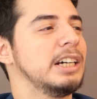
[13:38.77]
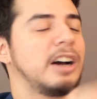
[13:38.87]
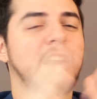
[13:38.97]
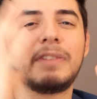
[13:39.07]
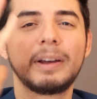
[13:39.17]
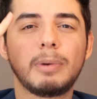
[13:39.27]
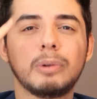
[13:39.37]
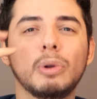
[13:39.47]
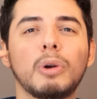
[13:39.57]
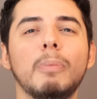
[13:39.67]
kafaya
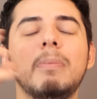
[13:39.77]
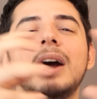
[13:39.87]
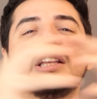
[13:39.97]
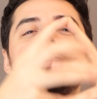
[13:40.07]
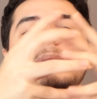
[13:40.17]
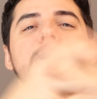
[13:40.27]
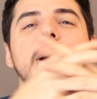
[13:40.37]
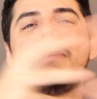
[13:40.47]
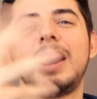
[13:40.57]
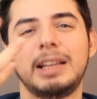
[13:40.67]
böyle nöron bağları
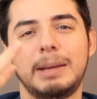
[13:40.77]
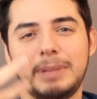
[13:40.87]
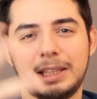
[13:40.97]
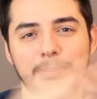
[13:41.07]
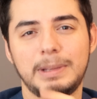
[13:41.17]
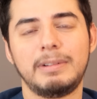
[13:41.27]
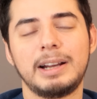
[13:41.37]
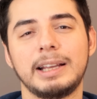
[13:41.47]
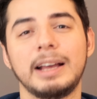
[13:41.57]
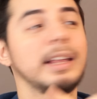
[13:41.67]
birbirine bağlanmayan tipler
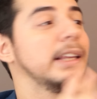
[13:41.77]
var ya.